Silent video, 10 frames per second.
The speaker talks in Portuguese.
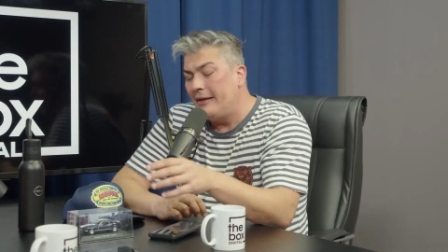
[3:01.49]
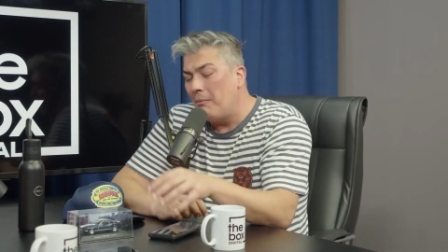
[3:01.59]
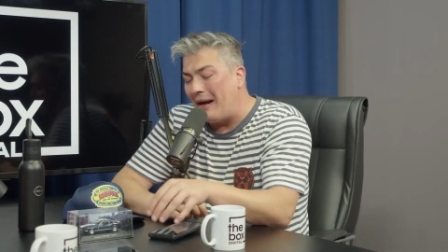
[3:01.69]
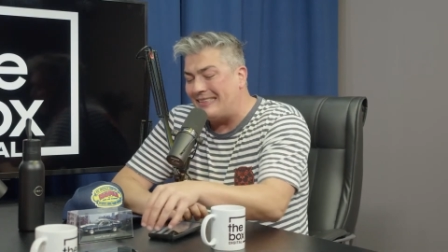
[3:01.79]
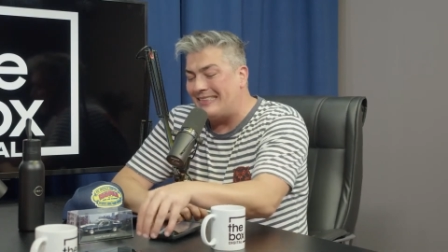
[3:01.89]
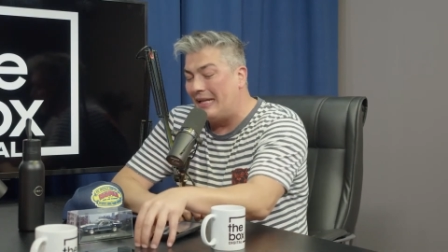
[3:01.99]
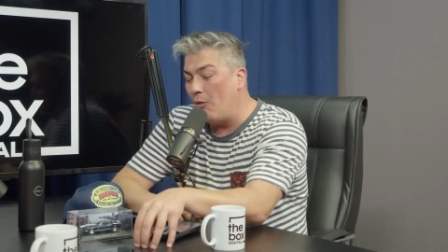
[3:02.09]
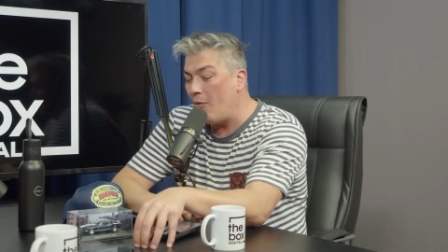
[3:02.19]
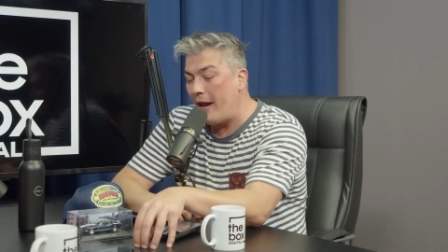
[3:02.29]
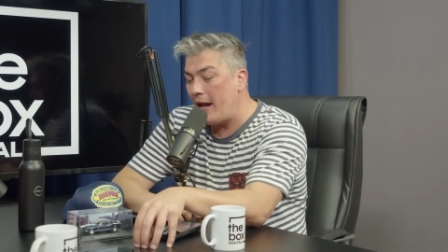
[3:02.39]
Mas
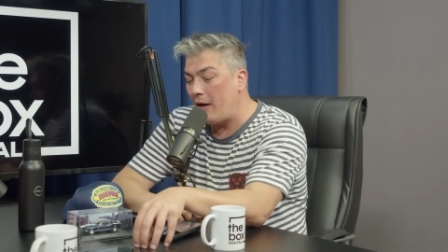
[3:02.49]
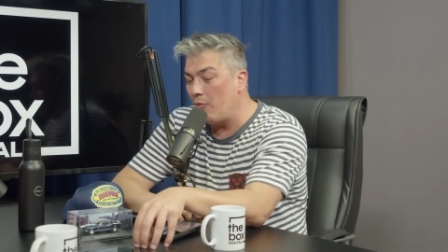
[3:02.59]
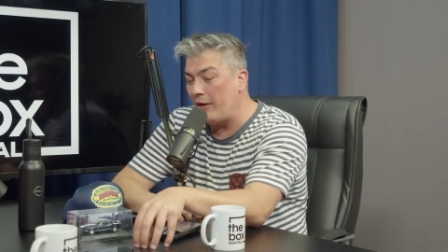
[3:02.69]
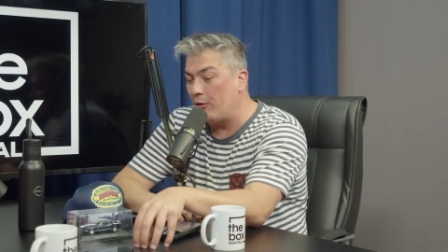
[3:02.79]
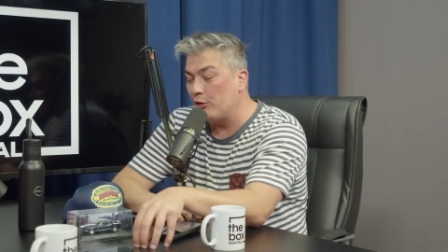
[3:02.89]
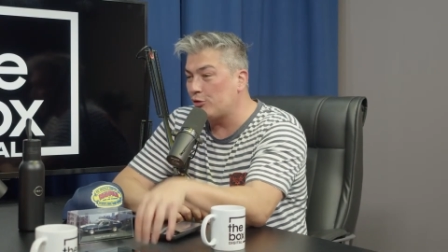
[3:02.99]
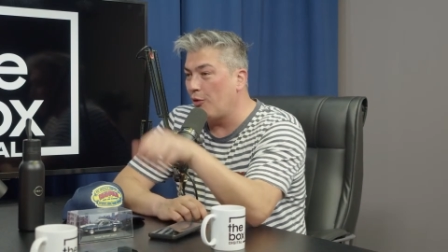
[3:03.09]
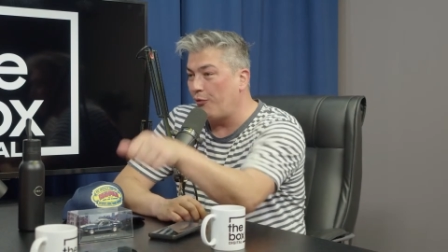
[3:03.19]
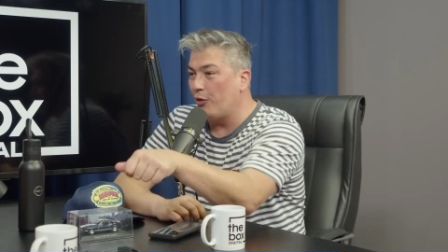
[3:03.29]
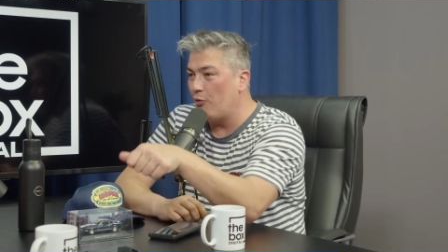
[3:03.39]
não é um negócio que
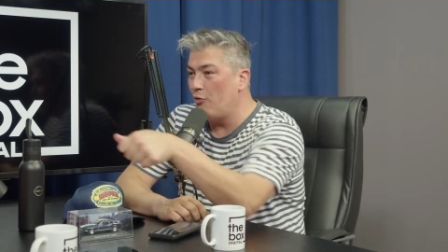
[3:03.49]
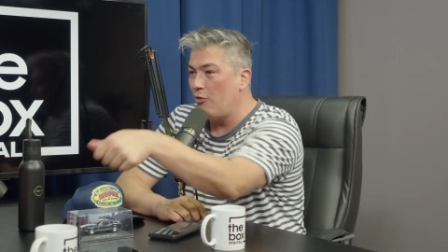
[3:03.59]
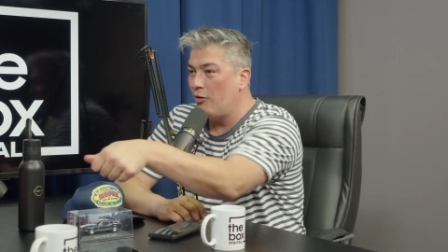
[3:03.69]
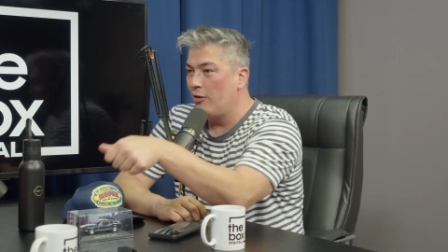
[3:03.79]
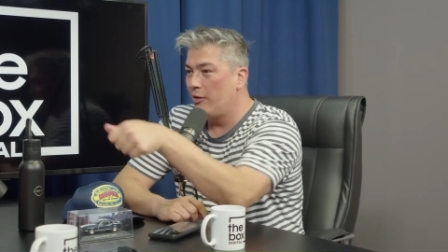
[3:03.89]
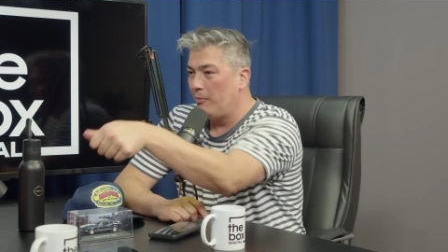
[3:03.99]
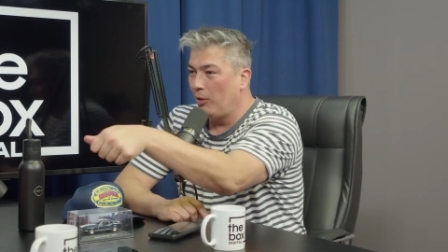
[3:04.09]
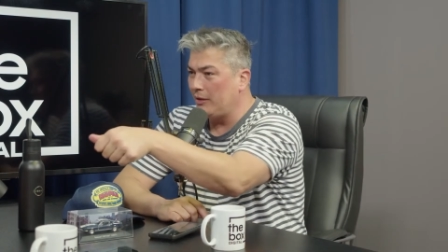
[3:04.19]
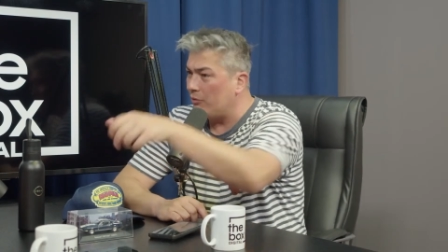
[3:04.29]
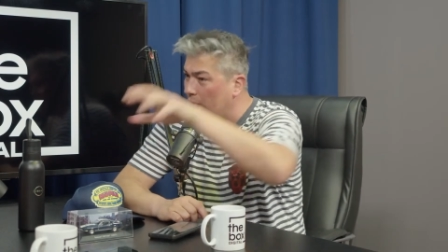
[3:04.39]
eu fico botando.